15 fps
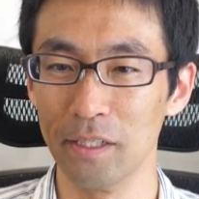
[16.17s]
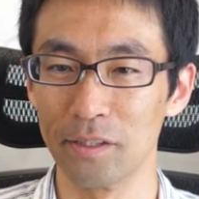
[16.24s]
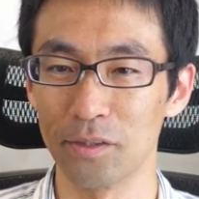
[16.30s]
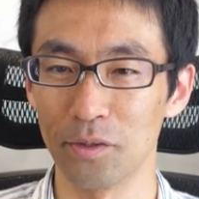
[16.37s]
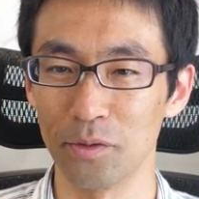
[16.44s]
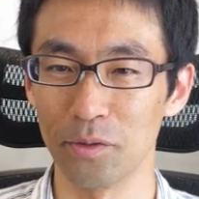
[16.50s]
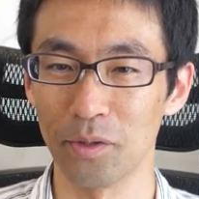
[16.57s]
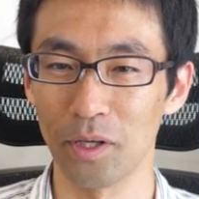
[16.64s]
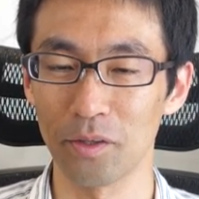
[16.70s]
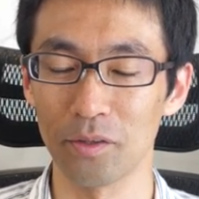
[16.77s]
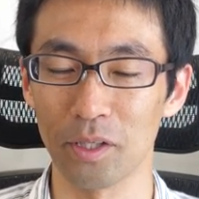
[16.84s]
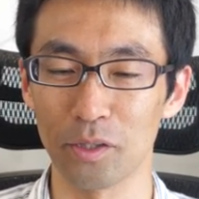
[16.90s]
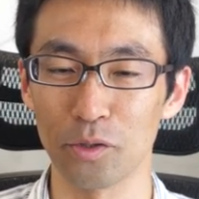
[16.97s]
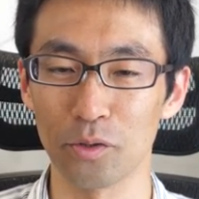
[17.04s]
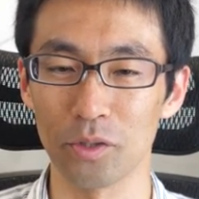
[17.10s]
その後
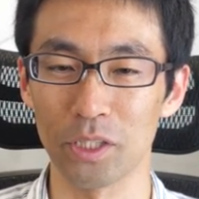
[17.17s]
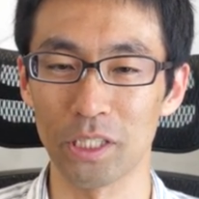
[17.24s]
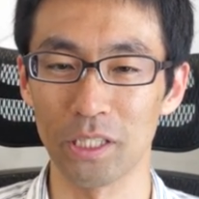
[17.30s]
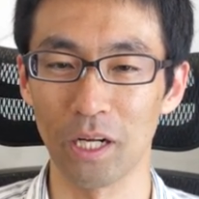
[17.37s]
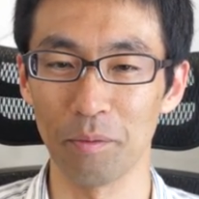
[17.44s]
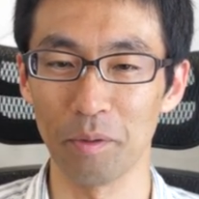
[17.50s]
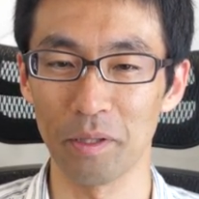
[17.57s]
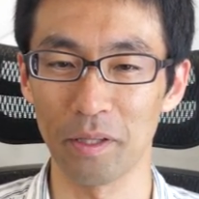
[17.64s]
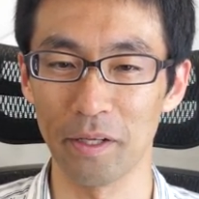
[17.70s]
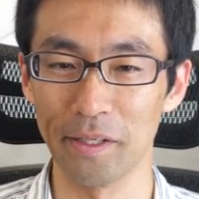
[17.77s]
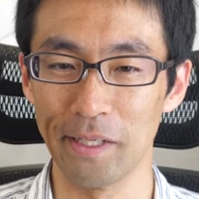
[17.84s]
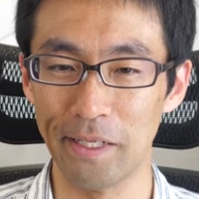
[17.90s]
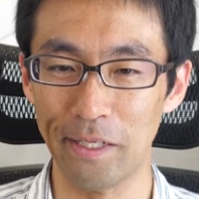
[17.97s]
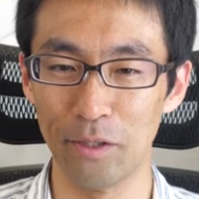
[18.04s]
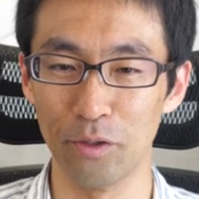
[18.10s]
ね、ちょっと調べた
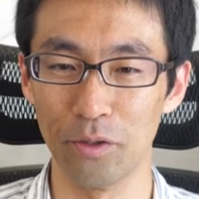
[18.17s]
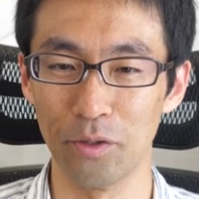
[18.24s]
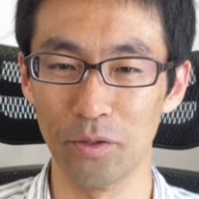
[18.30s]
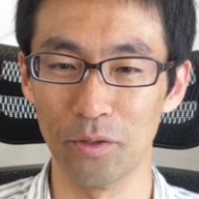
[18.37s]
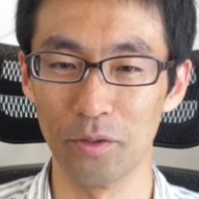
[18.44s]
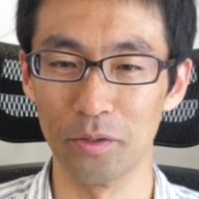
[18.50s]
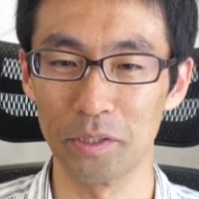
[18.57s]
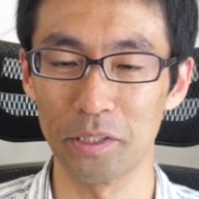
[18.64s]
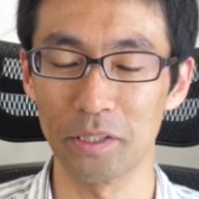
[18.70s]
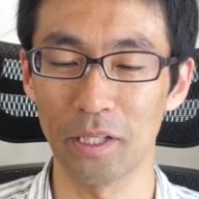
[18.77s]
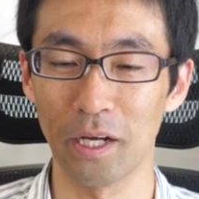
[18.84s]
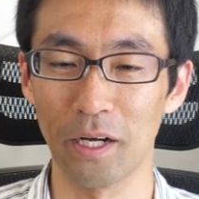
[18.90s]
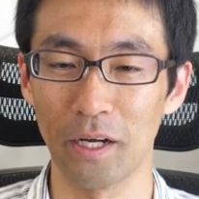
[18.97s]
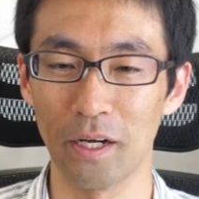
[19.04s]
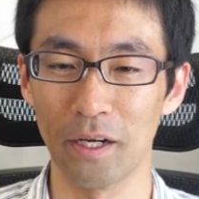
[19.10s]
りいろいろし
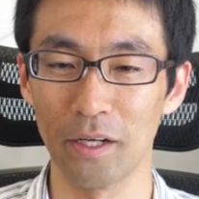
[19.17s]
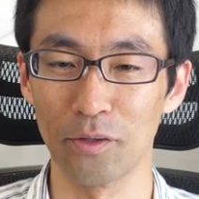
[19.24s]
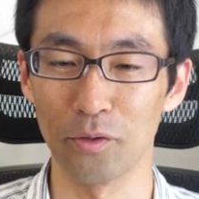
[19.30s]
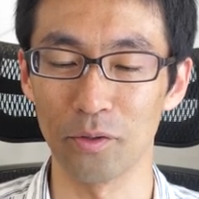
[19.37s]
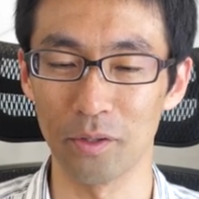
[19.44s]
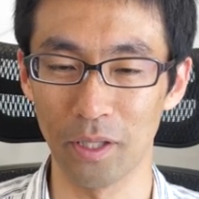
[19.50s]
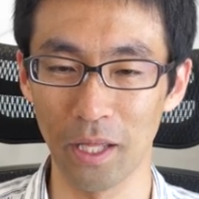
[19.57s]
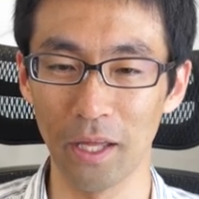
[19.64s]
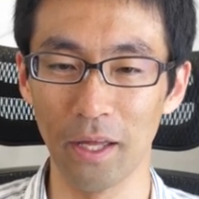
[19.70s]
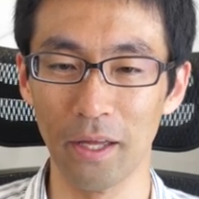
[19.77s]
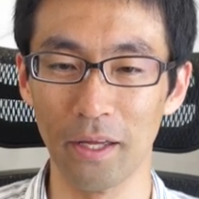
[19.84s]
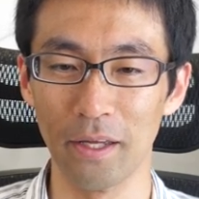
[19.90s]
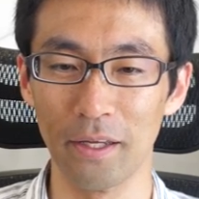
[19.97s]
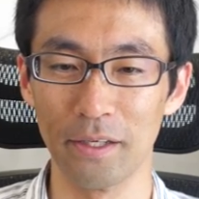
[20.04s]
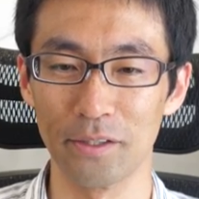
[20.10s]
たの
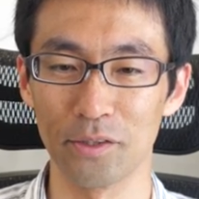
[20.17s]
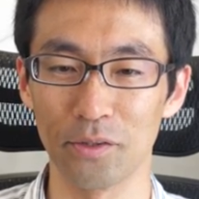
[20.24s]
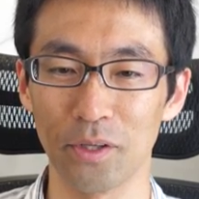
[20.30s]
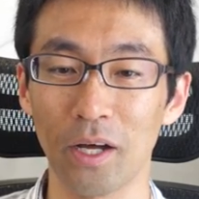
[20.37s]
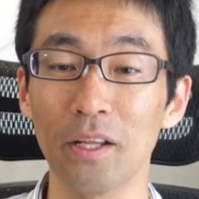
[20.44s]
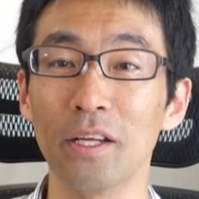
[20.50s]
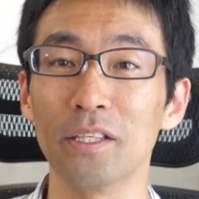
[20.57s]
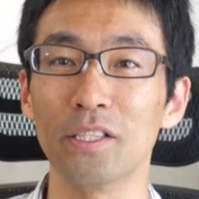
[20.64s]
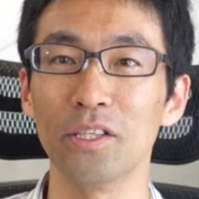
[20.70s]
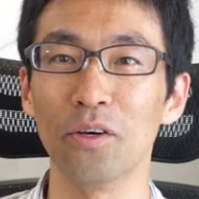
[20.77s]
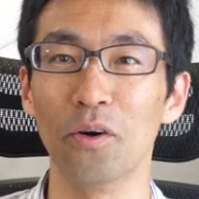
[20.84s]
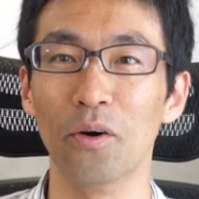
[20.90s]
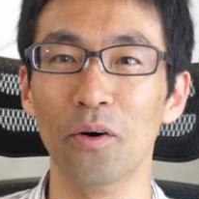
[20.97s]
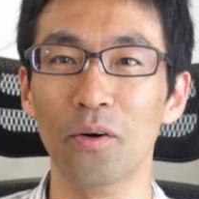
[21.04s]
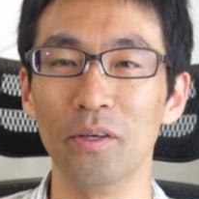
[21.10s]
で、その話
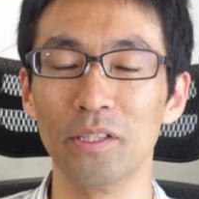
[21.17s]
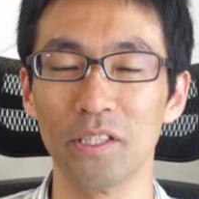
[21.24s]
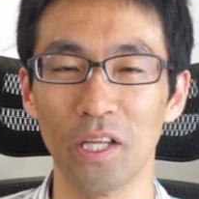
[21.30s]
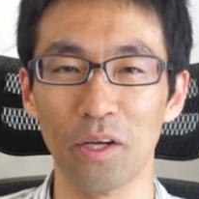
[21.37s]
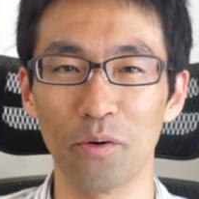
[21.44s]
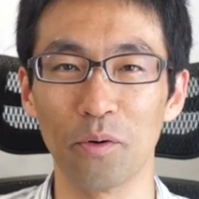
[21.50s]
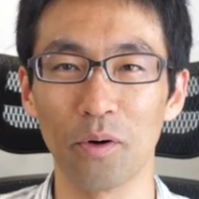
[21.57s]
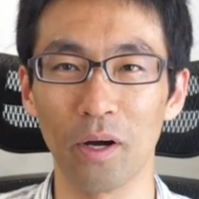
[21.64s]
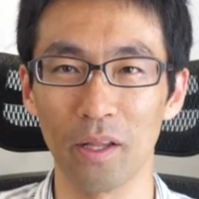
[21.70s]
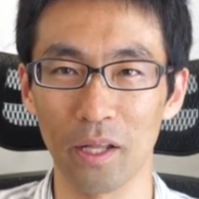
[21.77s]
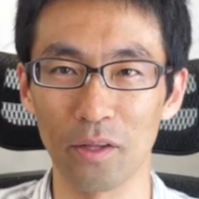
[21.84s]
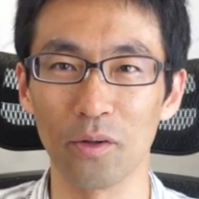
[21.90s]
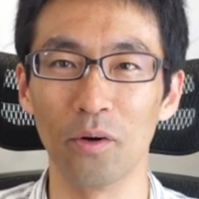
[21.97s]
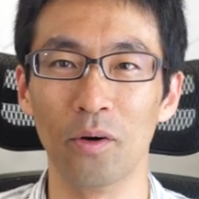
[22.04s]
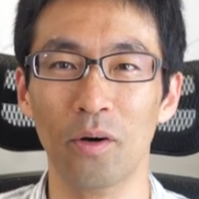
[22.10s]
をしていこうか
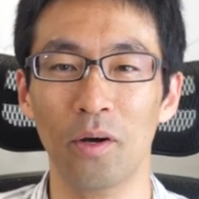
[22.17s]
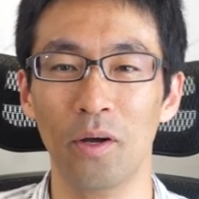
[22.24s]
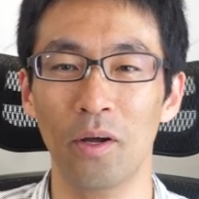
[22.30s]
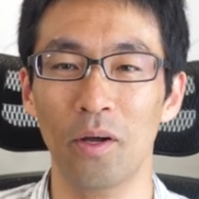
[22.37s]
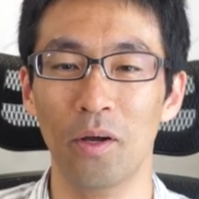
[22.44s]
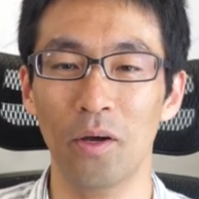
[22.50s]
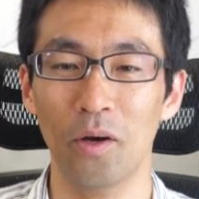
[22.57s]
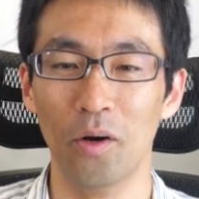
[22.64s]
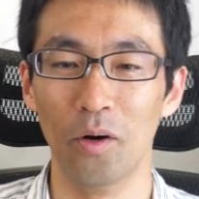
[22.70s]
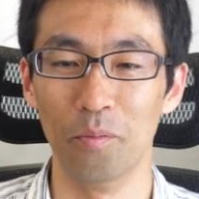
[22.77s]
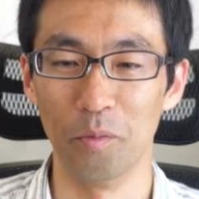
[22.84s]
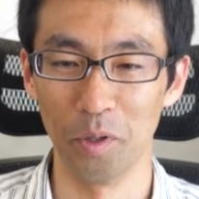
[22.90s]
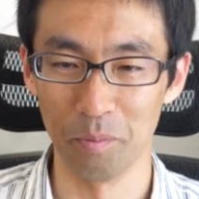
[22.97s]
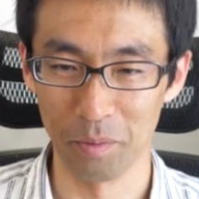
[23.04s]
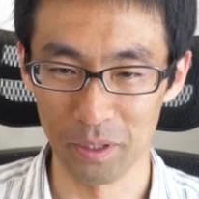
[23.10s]
なと
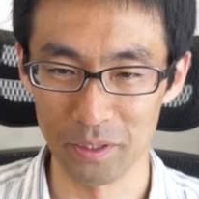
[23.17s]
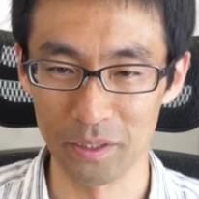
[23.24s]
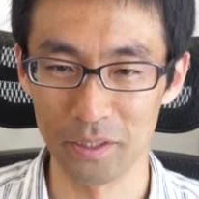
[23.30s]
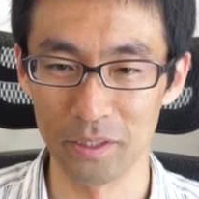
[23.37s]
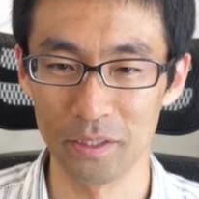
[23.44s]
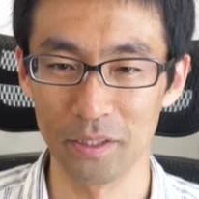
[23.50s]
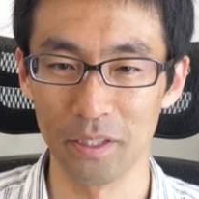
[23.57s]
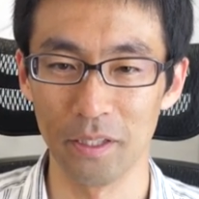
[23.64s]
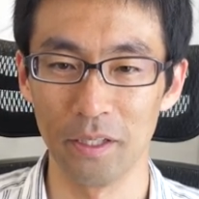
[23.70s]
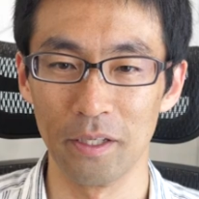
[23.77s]
思います。